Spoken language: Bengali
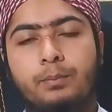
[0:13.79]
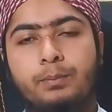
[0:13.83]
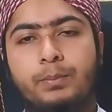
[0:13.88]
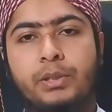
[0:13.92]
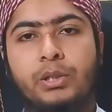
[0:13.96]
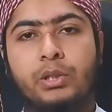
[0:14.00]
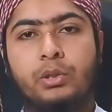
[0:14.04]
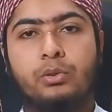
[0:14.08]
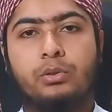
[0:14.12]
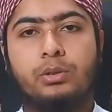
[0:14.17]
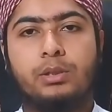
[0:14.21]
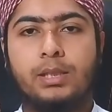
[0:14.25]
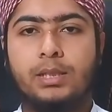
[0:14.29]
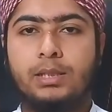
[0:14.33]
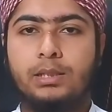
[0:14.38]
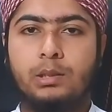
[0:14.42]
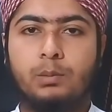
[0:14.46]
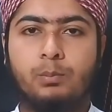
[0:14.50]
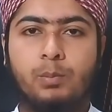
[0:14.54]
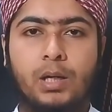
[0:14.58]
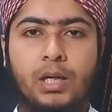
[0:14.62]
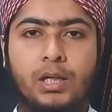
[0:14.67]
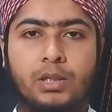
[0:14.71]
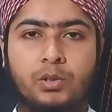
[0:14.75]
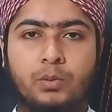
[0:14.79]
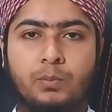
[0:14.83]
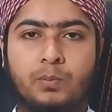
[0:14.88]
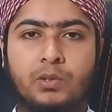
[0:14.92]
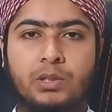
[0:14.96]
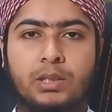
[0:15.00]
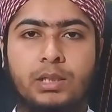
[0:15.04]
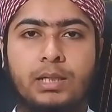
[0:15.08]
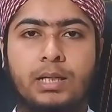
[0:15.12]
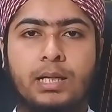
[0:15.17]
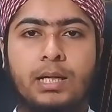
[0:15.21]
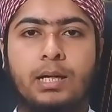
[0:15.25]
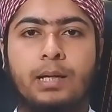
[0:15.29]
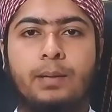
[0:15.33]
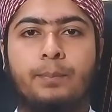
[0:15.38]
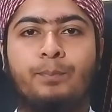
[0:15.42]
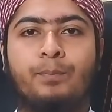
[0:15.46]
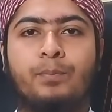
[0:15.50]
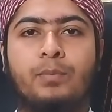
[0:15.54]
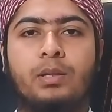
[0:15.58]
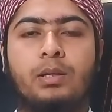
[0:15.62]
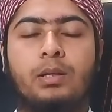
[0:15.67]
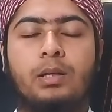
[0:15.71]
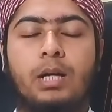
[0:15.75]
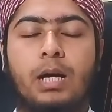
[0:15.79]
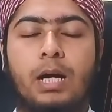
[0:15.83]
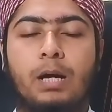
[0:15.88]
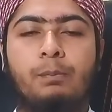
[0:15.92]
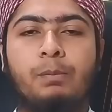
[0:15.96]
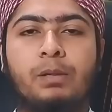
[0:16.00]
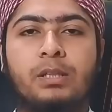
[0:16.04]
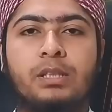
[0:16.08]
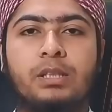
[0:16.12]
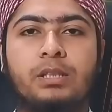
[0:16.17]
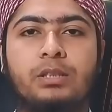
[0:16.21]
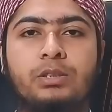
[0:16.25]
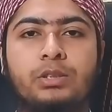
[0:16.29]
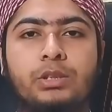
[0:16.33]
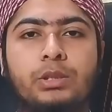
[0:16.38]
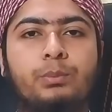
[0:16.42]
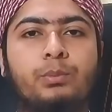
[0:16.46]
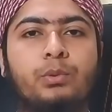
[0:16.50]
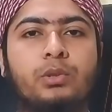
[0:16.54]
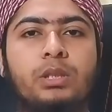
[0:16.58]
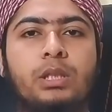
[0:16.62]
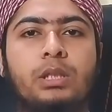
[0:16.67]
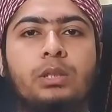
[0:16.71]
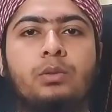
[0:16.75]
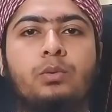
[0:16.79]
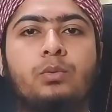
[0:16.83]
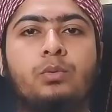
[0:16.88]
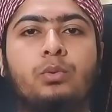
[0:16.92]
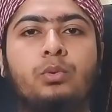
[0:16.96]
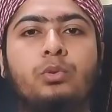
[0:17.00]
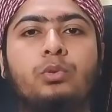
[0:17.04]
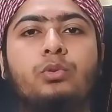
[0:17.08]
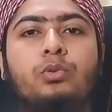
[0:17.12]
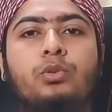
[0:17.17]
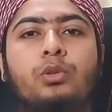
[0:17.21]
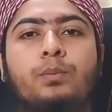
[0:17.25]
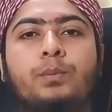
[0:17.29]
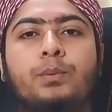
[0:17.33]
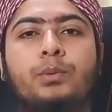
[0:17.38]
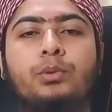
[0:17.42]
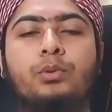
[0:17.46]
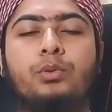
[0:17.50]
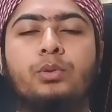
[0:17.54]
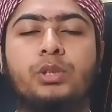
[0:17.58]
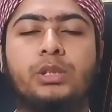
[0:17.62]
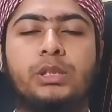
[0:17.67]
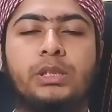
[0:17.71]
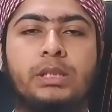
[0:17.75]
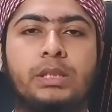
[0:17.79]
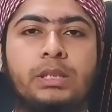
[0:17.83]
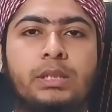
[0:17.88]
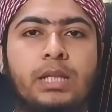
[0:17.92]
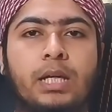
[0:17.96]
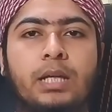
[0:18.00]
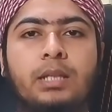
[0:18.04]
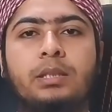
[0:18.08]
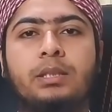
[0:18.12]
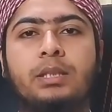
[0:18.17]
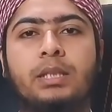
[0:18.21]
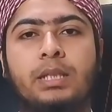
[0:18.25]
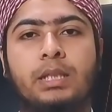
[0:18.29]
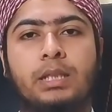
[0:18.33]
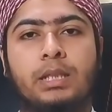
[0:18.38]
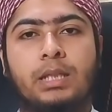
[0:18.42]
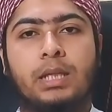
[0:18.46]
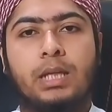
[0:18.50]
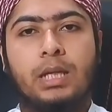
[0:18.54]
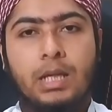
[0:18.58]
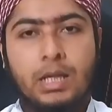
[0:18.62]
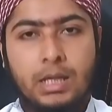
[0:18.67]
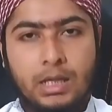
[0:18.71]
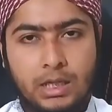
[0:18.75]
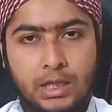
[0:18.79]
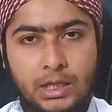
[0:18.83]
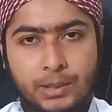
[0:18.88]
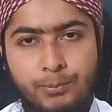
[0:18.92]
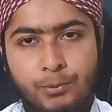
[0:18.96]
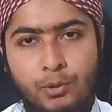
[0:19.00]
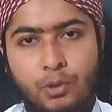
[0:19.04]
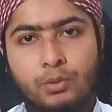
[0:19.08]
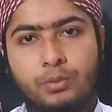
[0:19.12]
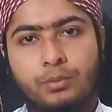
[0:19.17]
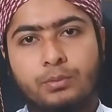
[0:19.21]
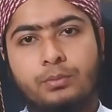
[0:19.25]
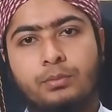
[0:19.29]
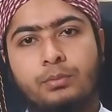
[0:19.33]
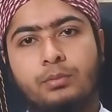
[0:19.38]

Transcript: প্রিয় দিনই ভাই বোনেরা আমাদের জীবনের গুরুত্বপূর্ণ সিদ্ধান্তে এবং